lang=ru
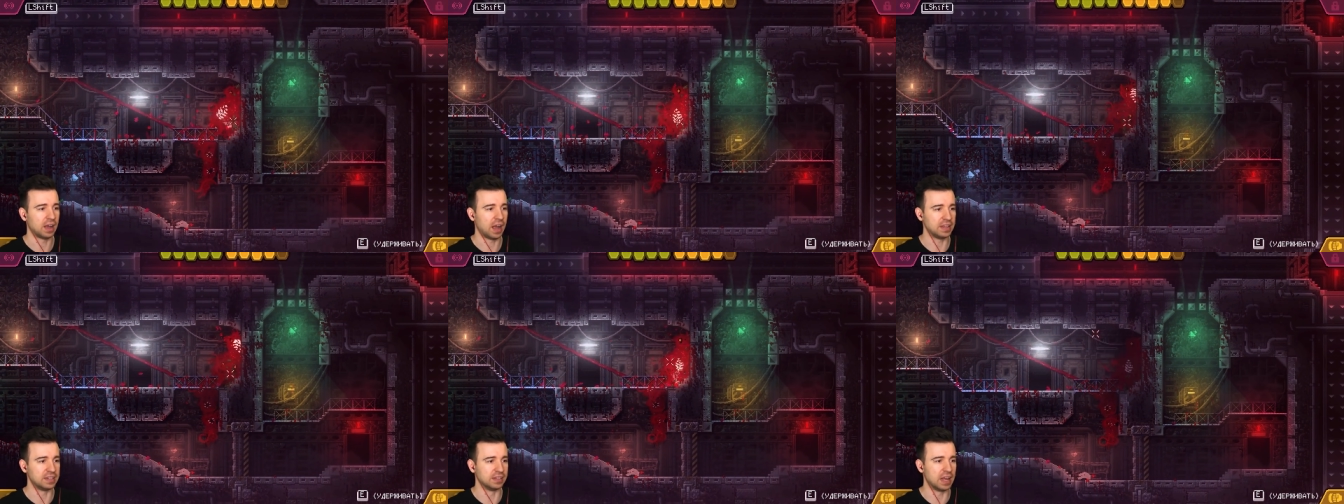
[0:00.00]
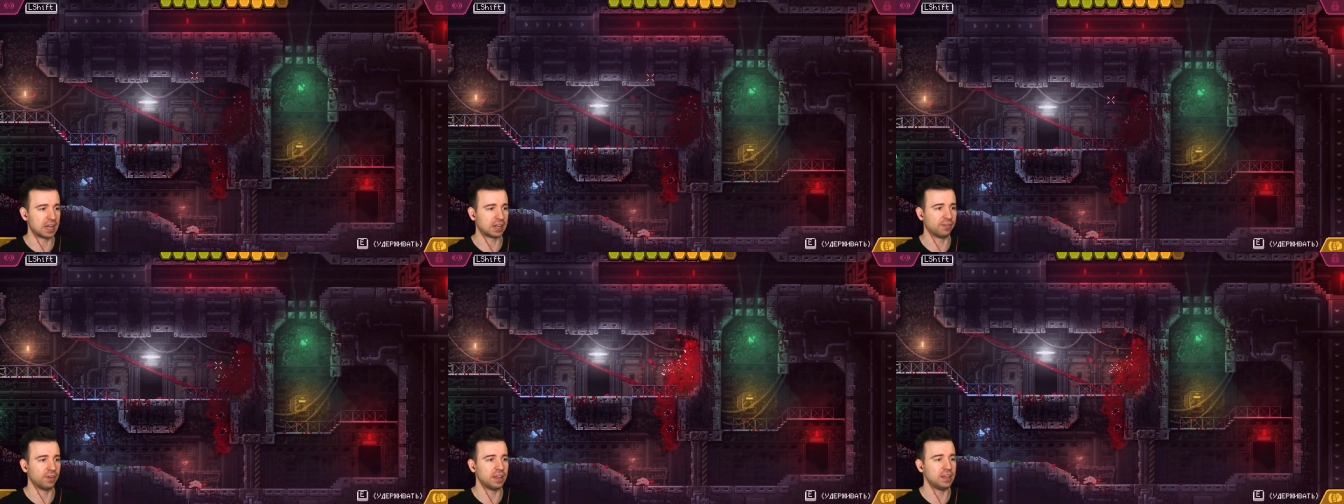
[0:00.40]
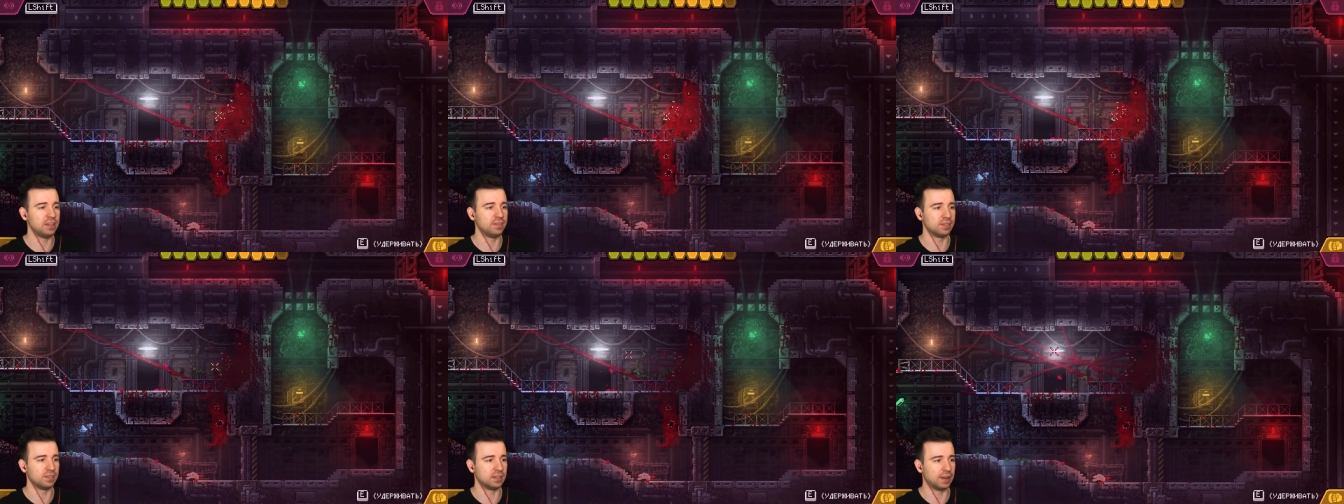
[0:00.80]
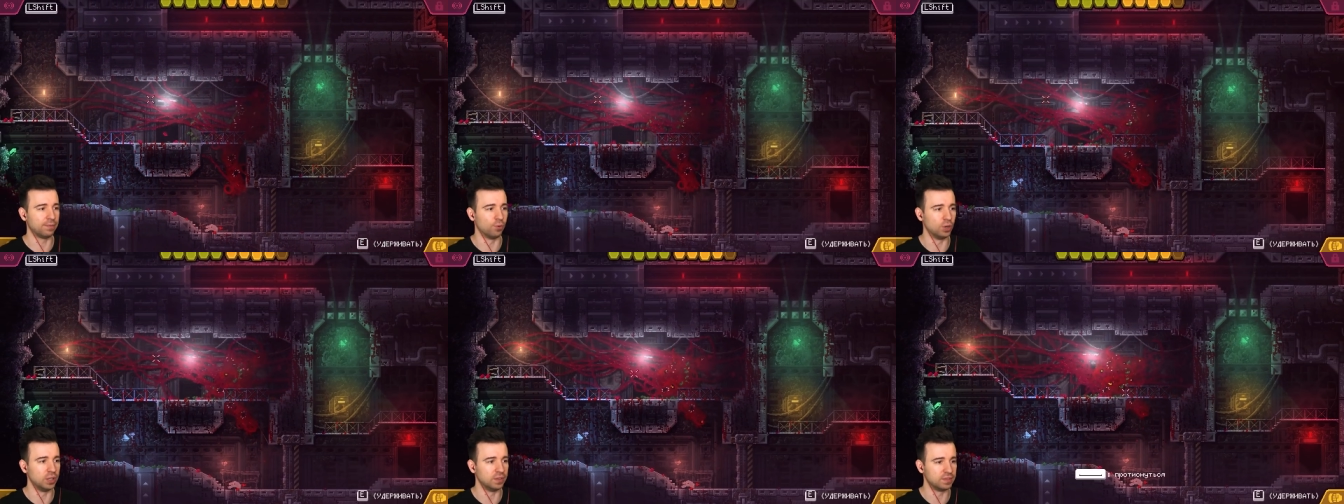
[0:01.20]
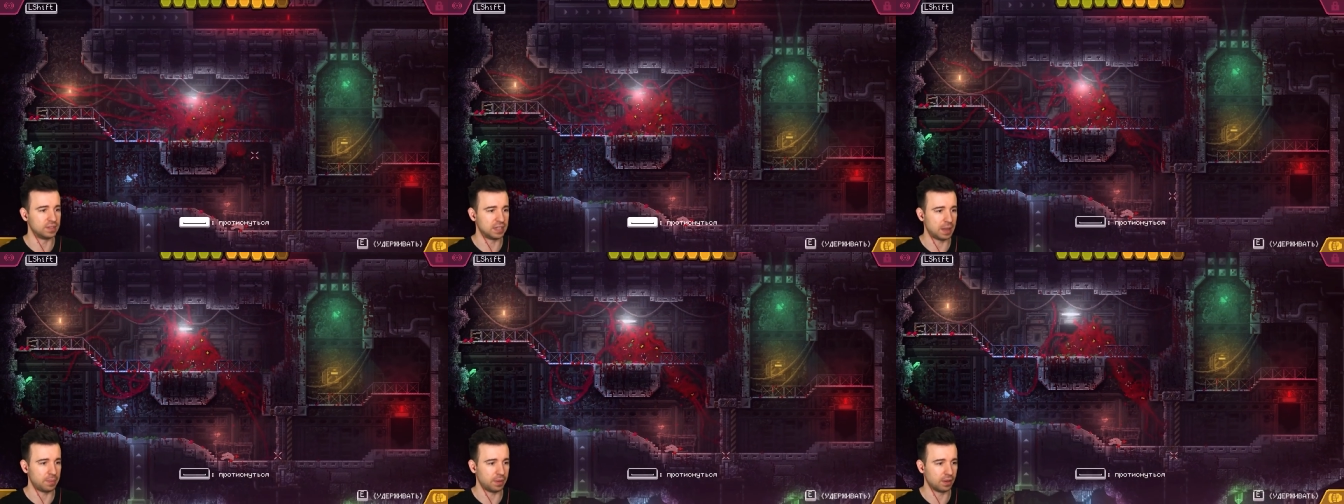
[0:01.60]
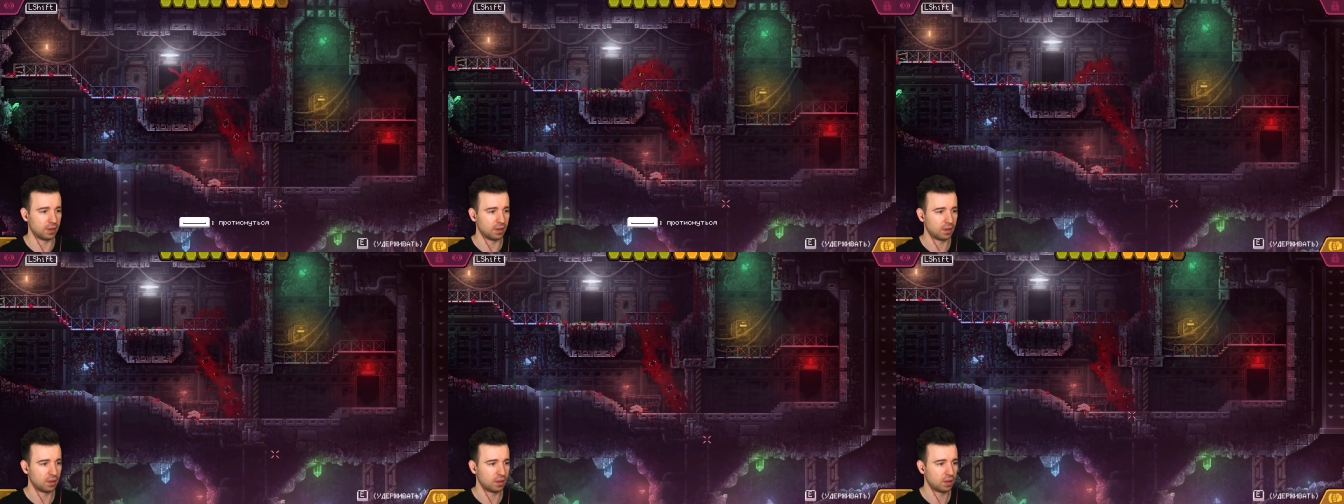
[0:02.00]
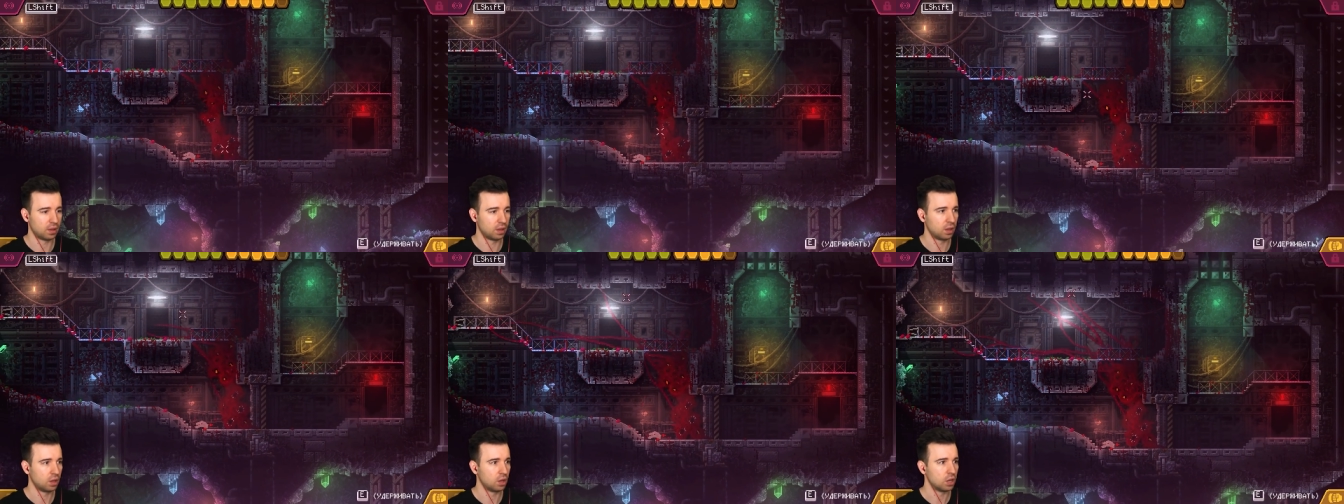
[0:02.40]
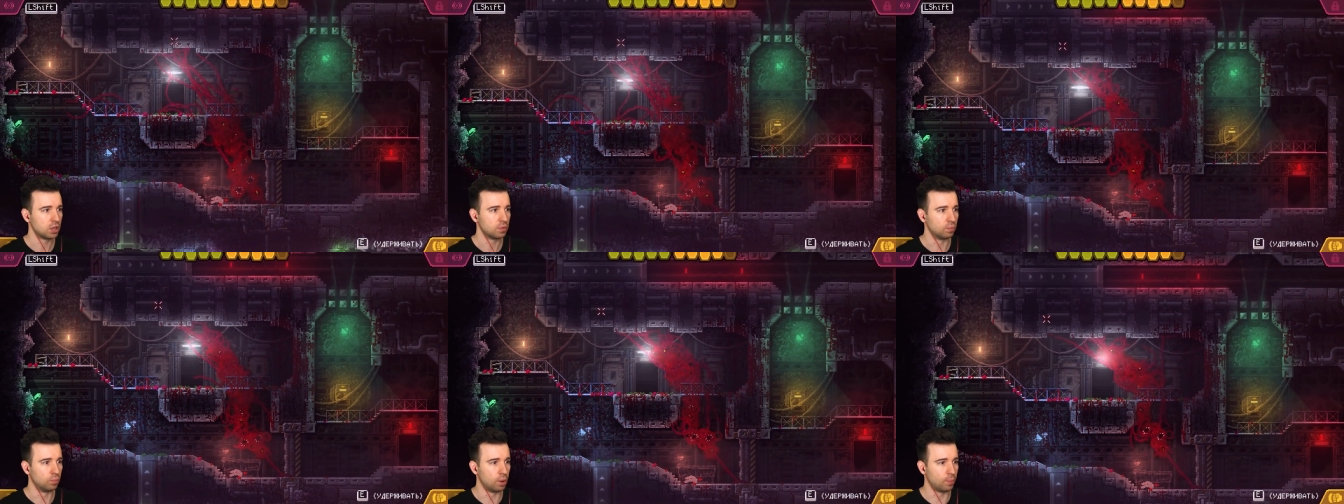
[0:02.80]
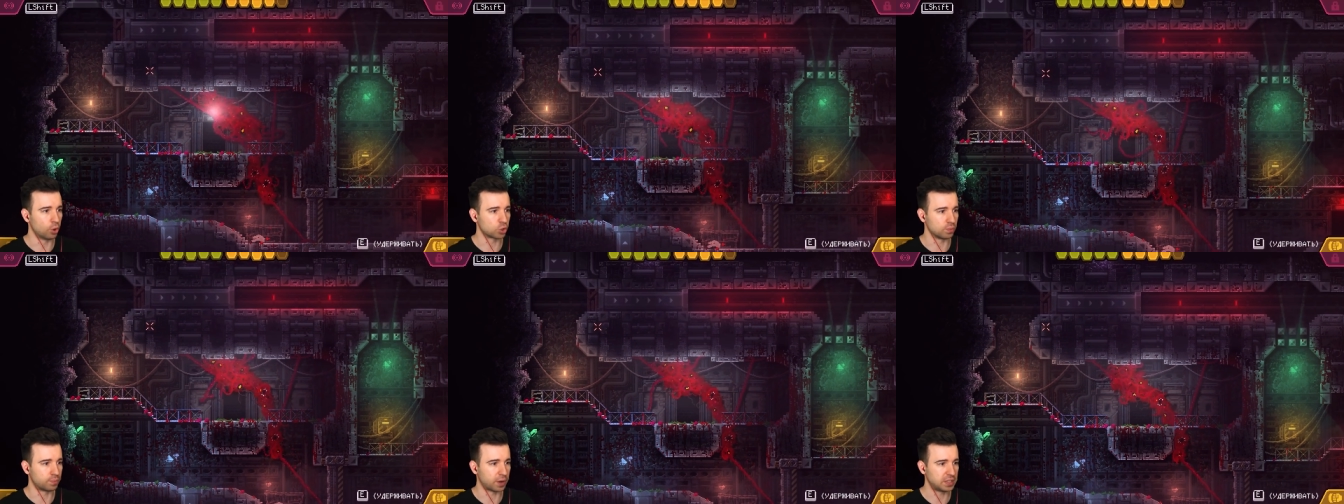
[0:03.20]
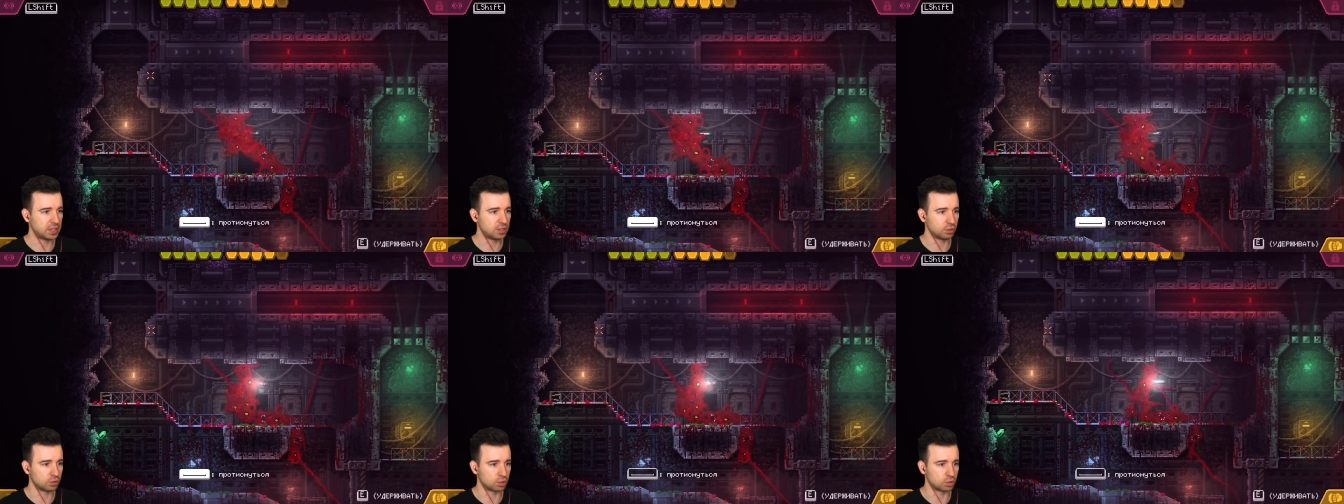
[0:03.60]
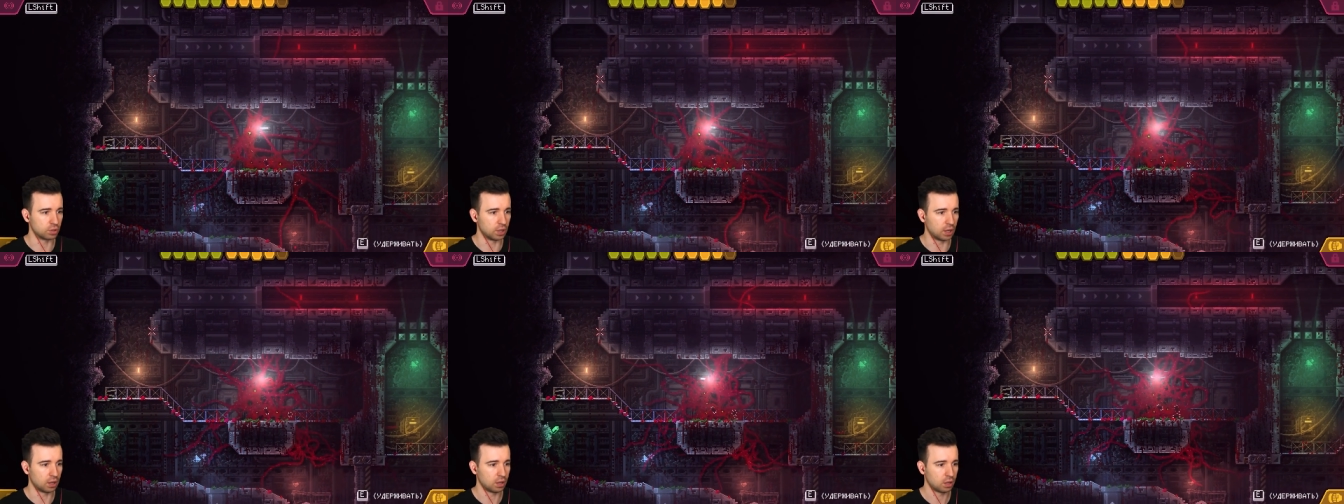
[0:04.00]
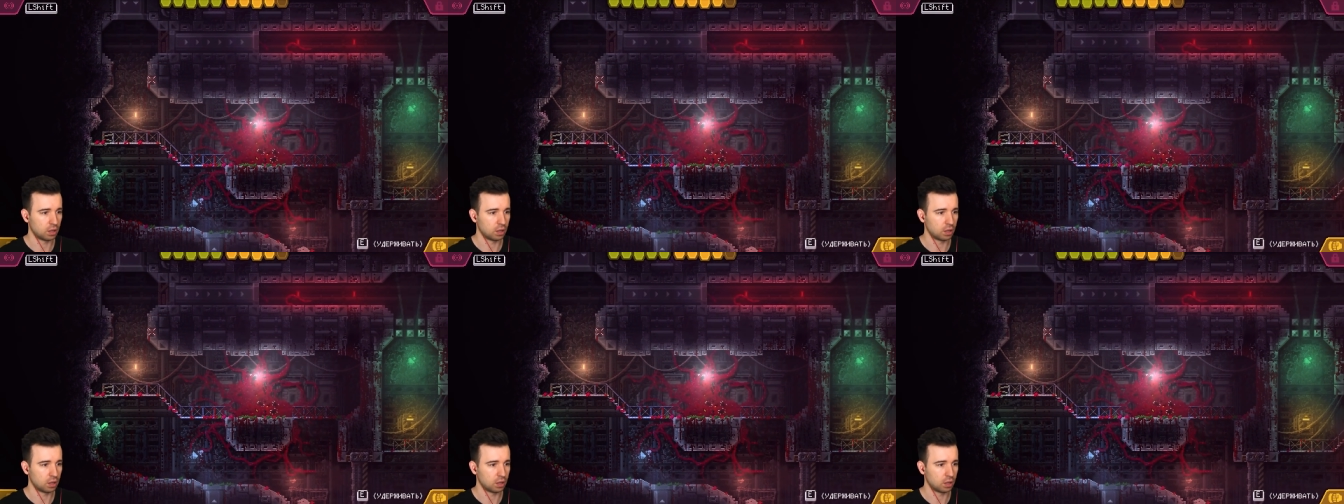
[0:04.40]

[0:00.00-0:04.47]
одинаково и доволен всеми. Мы можем протиснуться сюда.